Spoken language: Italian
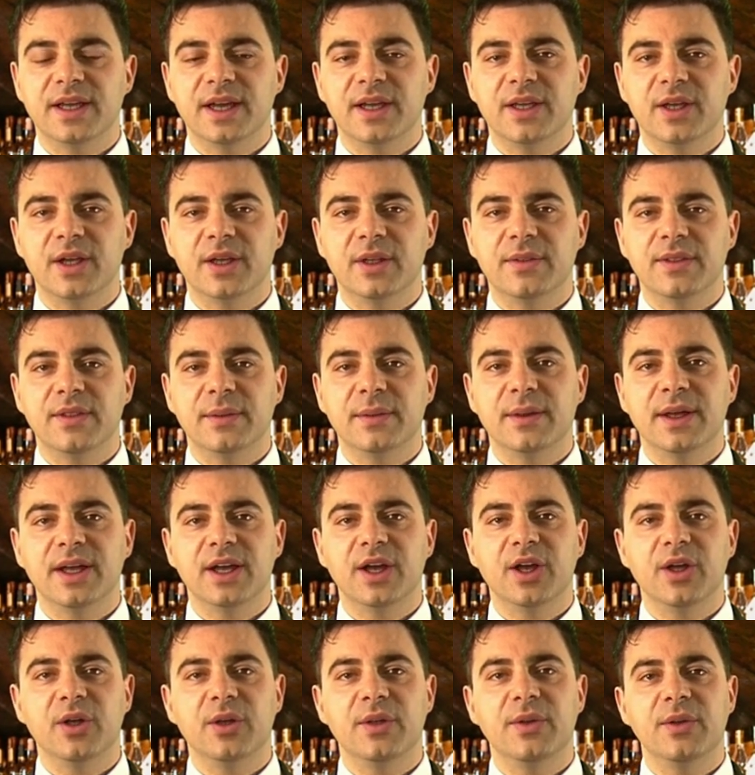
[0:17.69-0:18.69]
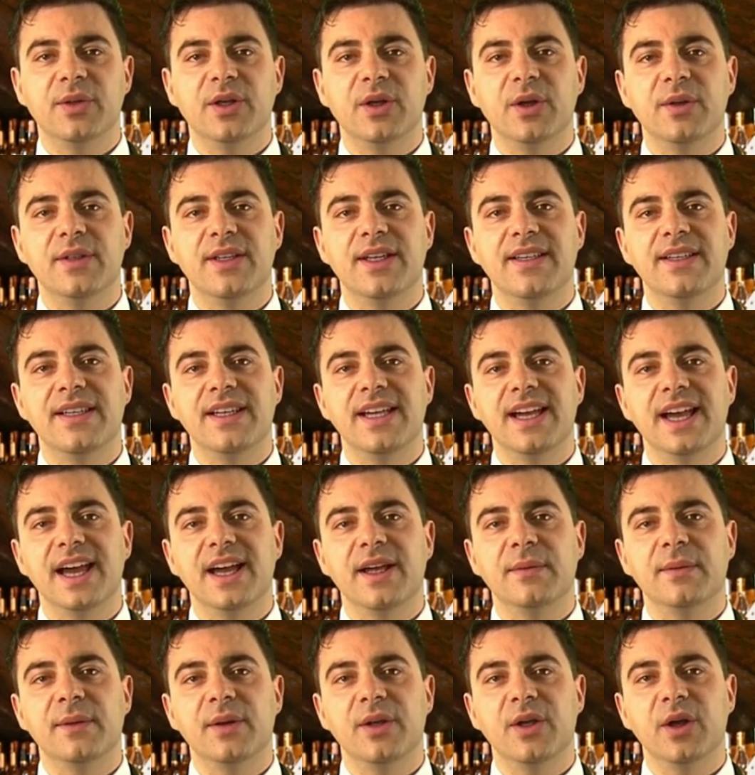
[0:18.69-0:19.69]
dove emergono note di
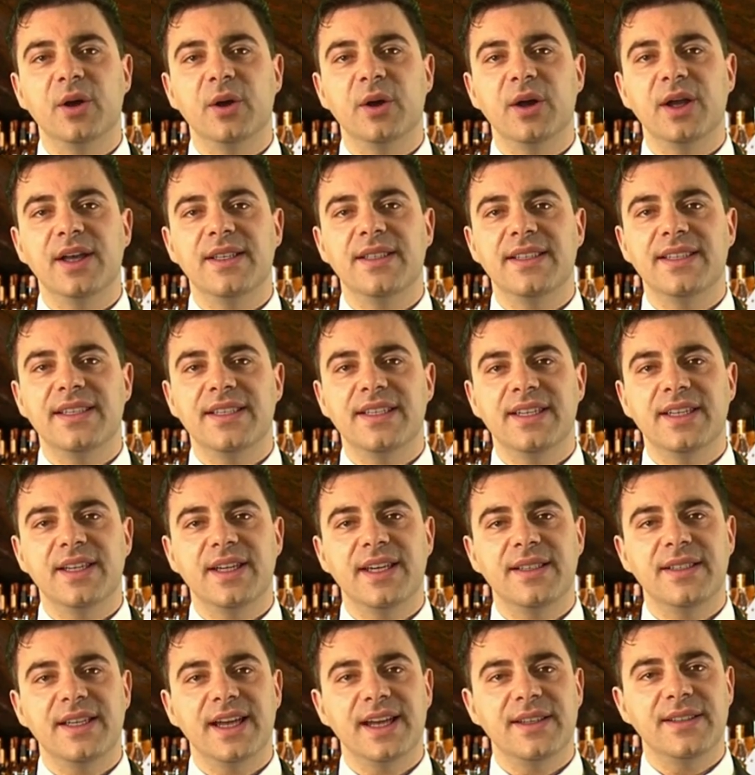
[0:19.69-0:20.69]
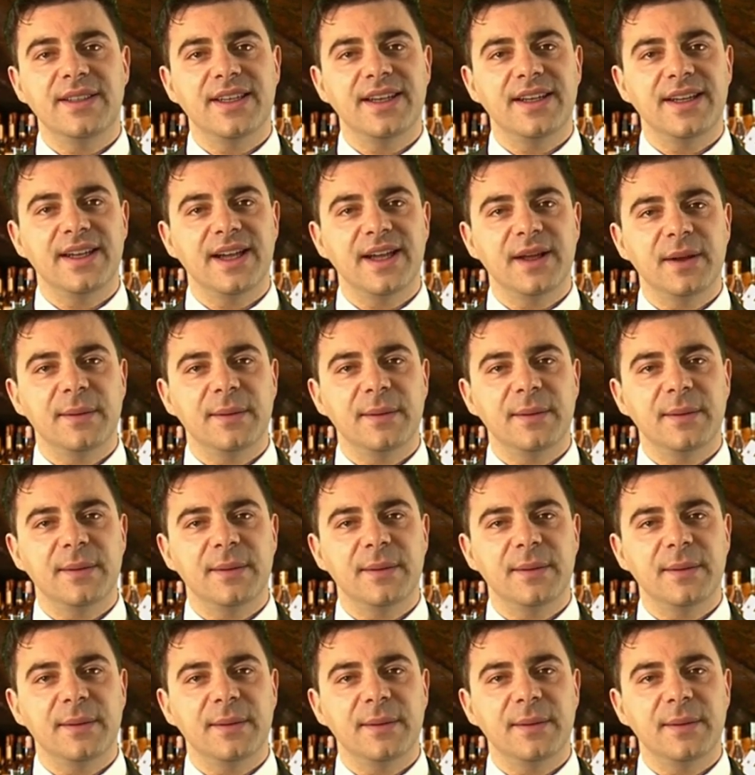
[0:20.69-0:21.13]
albicocca disidratata,